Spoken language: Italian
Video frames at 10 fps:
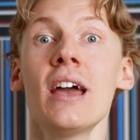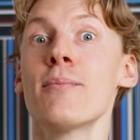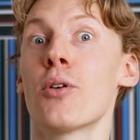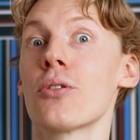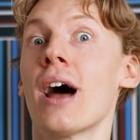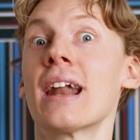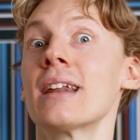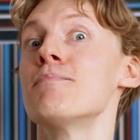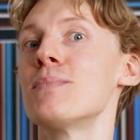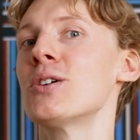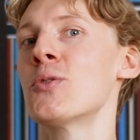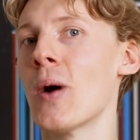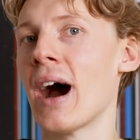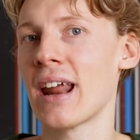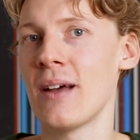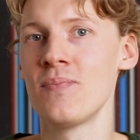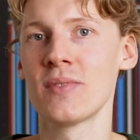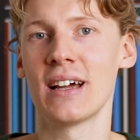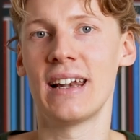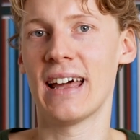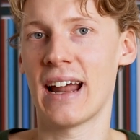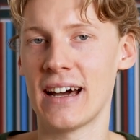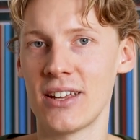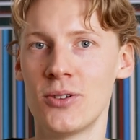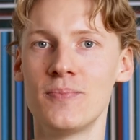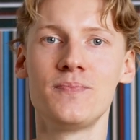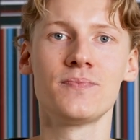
in modo da rimpinguare l'erario.